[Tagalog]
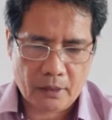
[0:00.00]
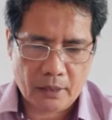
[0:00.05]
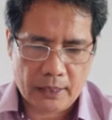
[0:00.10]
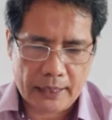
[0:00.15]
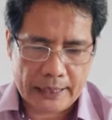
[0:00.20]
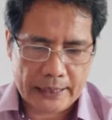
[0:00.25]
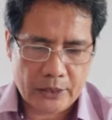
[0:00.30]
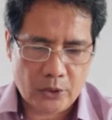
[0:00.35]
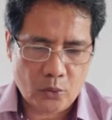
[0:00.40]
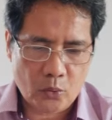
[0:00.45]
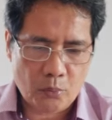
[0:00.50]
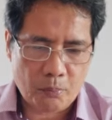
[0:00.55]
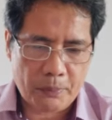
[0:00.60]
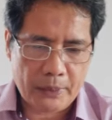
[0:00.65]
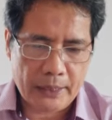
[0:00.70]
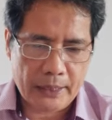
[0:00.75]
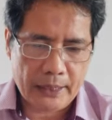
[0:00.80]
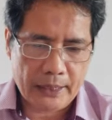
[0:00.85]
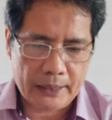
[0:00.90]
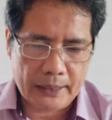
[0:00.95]
And you
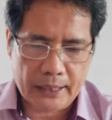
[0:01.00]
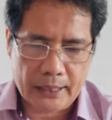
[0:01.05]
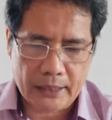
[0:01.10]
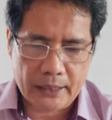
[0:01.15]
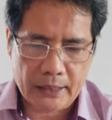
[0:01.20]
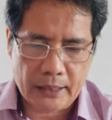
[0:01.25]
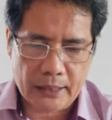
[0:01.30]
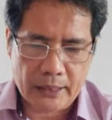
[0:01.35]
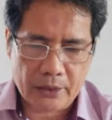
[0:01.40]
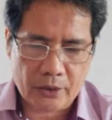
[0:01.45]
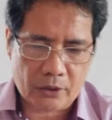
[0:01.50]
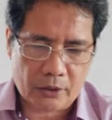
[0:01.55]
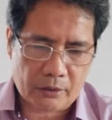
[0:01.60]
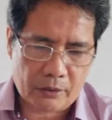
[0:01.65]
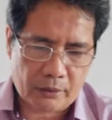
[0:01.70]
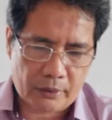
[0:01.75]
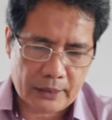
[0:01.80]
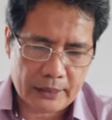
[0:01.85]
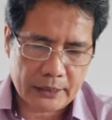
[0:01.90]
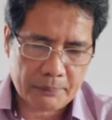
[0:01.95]
being dead in
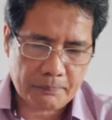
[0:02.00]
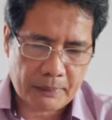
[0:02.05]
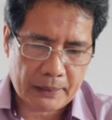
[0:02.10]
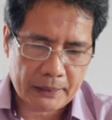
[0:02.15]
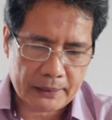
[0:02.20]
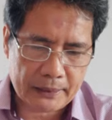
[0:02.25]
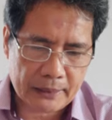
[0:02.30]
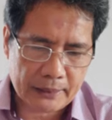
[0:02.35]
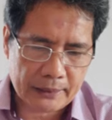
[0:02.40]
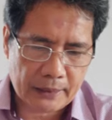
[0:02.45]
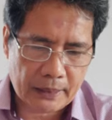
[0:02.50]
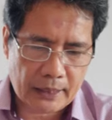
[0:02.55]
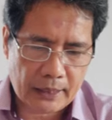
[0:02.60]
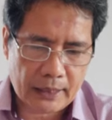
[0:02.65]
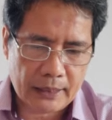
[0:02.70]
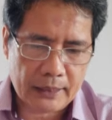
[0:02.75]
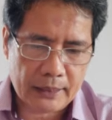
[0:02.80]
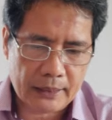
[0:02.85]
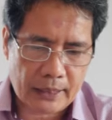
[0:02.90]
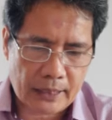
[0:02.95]
your trespasses
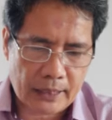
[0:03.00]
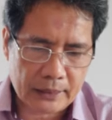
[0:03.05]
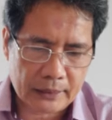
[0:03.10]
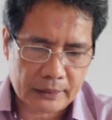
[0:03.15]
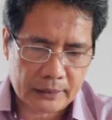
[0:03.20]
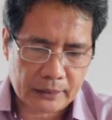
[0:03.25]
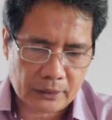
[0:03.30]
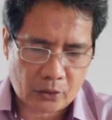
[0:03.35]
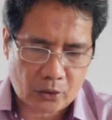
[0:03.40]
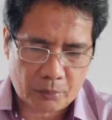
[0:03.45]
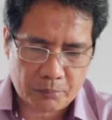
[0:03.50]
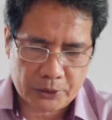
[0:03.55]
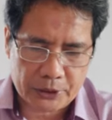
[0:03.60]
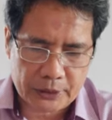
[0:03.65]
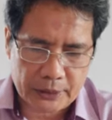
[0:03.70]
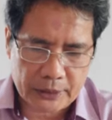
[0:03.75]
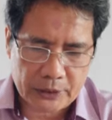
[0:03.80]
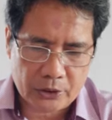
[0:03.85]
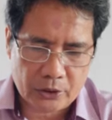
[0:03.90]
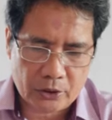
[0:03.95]
and the
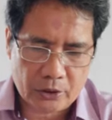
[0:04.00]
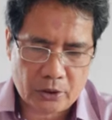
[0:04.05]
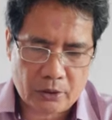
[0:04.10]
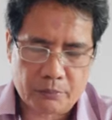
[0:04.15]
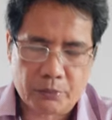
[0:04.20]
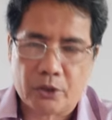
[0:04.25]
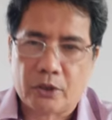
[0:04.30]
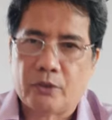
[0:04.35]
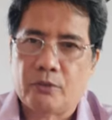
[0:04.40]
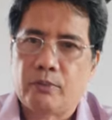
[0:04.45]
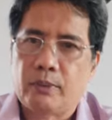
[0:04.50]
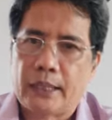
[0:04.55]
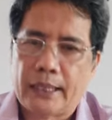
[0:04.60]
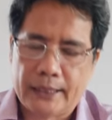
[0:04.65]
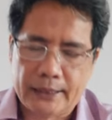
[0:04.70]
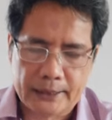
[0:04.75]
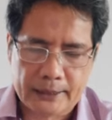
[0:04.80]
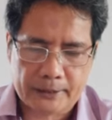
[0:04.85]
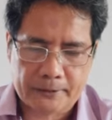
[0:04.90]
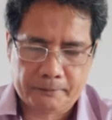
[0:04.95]
uncircumcision of your
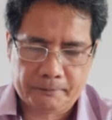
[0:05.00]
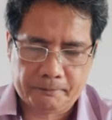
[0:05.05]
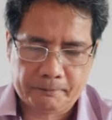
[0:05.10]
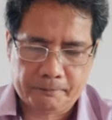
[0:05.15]
flesh,